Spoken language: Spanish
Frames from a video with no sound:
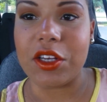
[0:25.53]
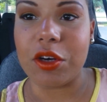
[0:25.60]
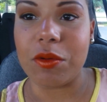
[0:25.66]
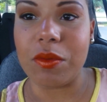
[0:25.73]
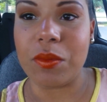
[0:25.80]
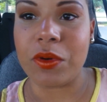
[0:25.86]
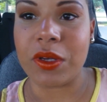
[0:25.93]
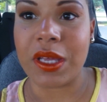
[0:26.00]

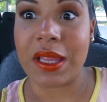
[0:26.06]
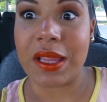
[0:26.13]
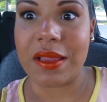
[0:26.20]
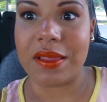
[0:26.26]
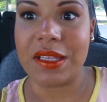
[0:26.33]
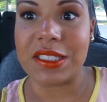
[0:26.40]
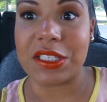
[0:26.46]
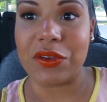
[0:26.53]
cómo voy a
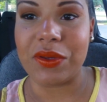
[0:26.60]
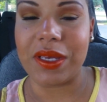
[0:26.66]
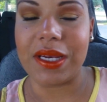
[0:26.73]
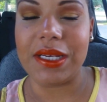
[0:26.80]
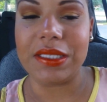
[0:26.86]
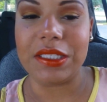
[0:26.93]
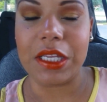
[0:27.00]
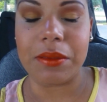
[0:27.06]
desarrollar
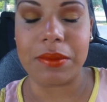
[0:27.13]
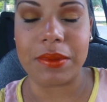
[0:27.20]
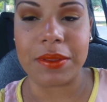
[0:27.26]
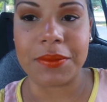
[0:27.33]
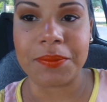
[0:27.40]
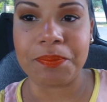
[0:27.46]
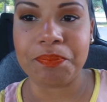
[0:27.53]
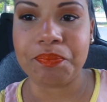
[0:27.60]
el tema.